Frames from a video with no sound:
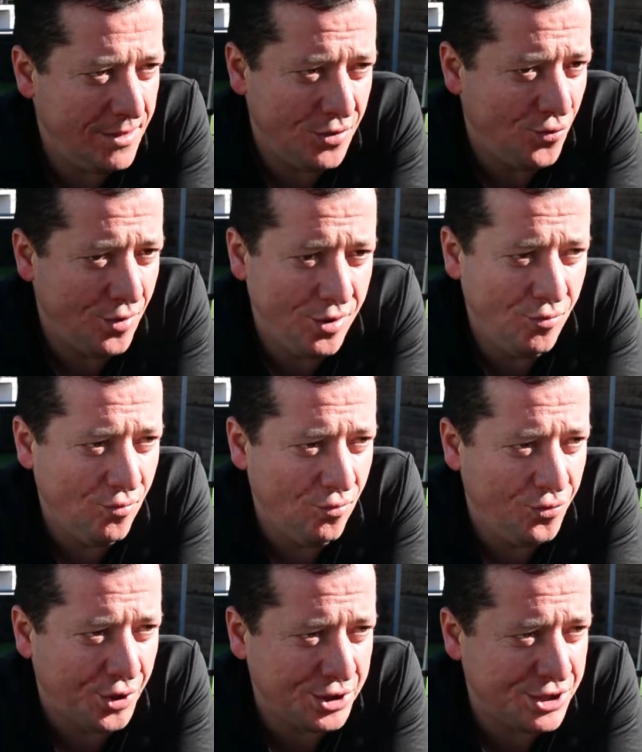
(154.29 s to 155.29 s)
E adorei
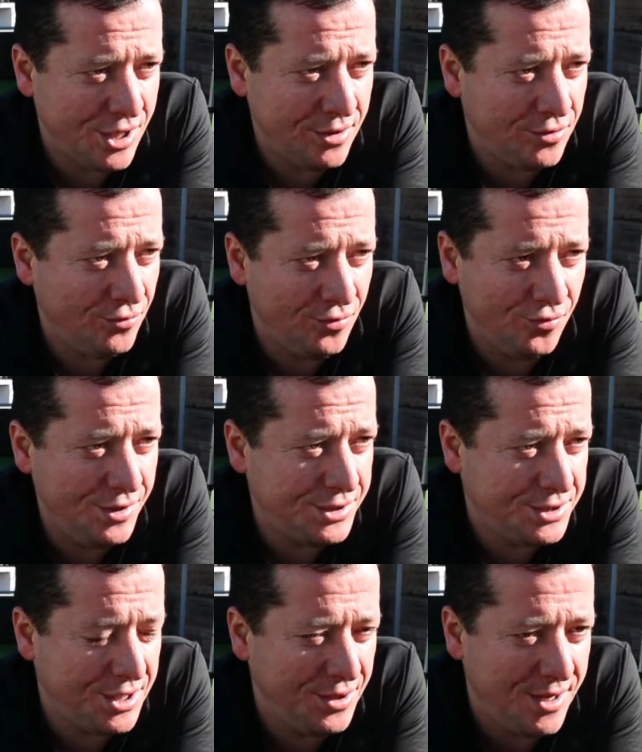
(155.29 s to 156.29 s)
o trajeto, tudo
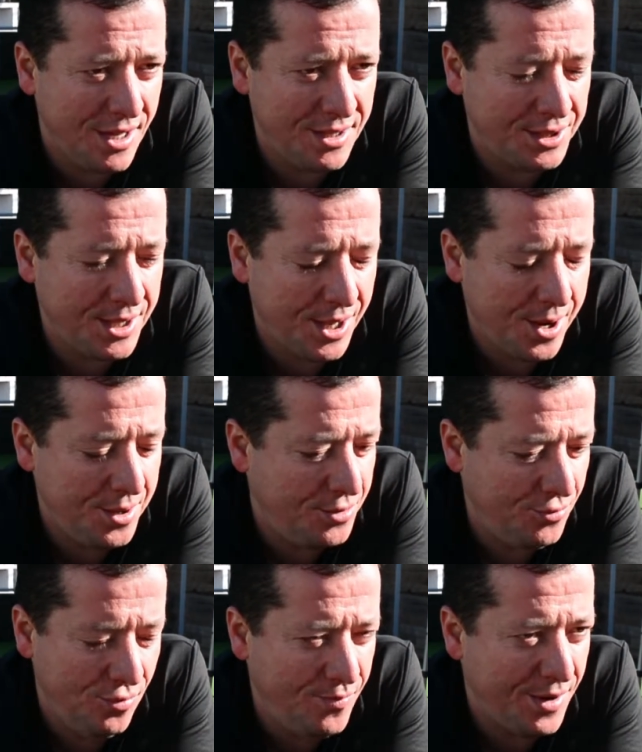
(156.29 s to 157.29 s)
isso, sendo cada terra e
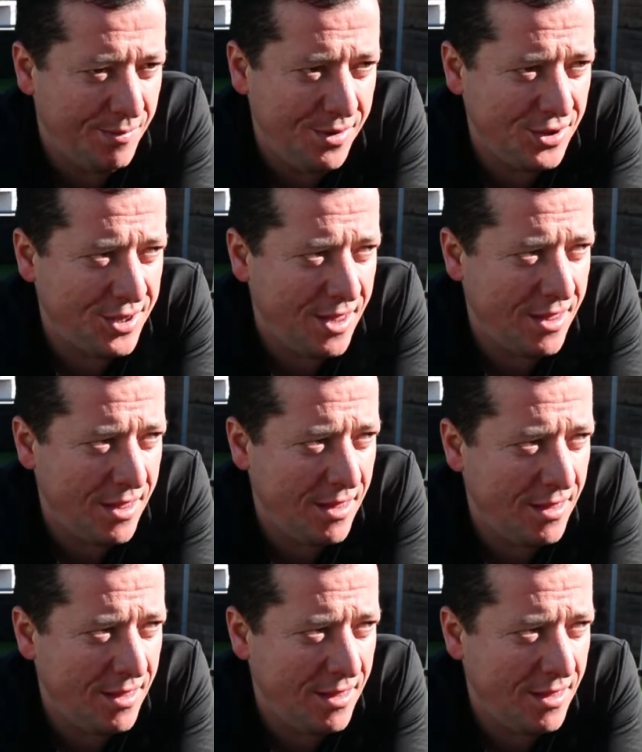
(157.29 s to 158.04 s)
tudo, para mim isto é,